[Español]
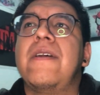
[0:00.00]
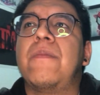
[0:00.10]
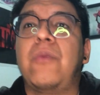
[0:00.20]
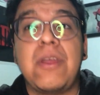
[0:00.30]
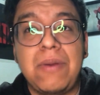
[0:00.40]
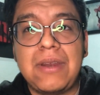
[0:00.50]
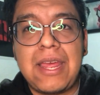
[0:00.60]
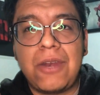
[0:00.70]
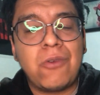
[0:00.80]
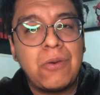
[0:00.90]
Voy a
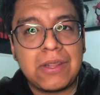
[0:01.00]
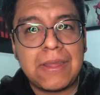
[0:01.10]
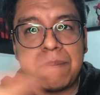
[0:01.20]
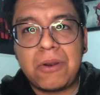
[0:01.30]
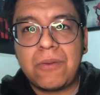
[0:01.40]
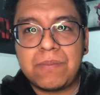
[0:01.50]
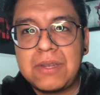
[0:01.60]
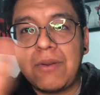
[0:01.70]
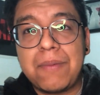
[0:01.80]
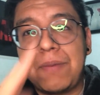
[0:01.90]
verla, no ahorita, pero
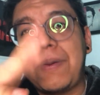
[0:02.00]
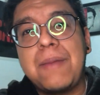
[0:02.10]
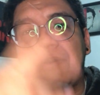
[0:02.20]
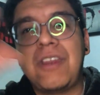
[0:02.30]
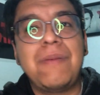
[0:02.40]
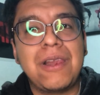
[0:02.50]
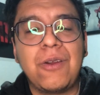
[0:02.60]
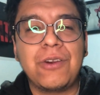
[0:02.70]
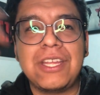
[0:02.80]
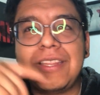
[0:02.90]
la voy a ver para ponerme al
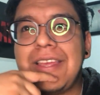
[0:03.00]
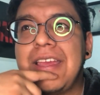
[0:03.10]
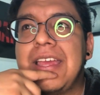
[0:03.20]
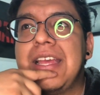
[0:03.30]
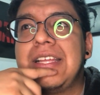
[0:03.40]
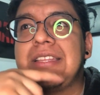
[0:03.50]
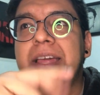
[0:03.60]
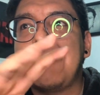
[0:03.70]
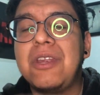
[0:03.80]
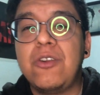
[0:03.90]
corriente.
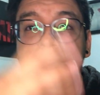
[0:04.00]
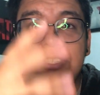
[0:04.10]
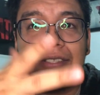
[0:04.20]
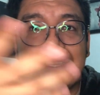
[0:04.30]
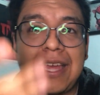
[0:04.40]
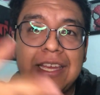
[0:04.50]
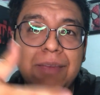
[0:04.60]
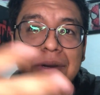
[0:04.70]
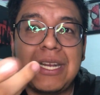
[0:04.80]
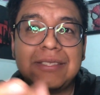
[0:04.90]
También no sé si tengan
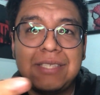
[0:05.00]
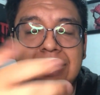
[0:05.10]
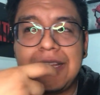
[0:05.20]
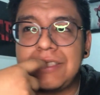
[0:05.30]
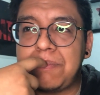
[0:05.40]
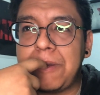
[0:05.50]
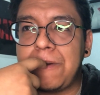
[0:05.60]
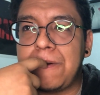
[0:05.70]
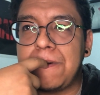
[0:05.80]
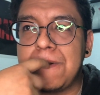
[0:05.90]
que ver las series,
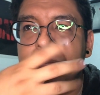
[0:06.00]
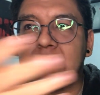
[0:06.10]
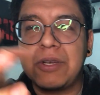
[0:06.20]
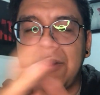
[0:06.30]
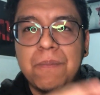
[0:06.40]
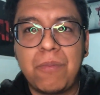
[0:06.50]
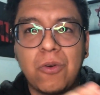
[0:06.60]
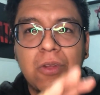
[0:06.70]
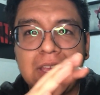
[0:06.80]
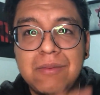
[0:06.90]
pero pues bueno,
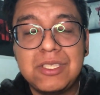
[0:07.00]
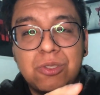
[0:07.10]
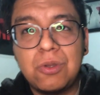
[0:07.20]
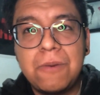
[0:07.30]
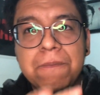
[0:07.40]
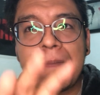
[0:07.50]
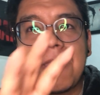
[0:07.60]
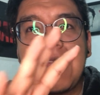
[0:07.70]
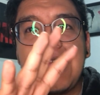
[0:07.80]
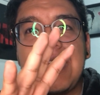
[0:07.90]
por lo que he visto,
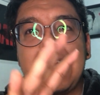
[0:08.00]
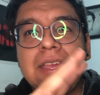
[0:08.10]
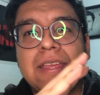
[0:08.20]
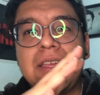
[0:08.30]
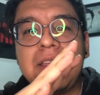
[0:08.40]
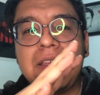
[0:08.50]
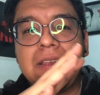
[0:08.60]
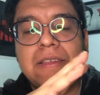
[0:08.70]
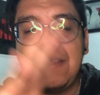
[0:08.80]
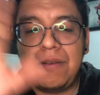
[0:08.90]

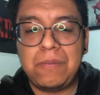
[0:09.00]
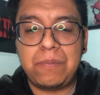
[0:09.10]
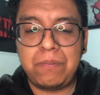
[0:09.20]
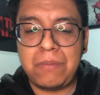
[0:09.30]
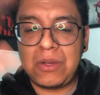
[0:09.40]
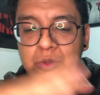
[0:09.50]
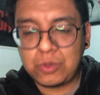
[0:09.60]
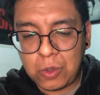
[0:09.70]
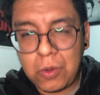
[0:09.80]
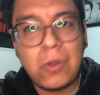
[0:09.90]
eh, me
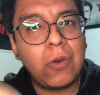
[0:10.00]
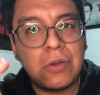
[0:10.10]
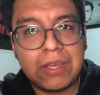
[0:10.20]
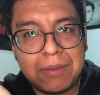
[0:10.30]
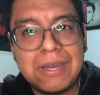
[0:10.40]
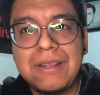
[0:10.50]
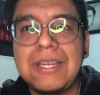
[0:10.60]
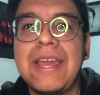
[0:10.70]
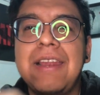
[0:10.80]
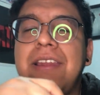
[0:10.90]
gustó lo que vi en el
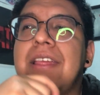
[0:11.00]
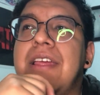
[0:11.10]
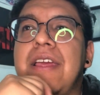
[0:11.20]
tráiler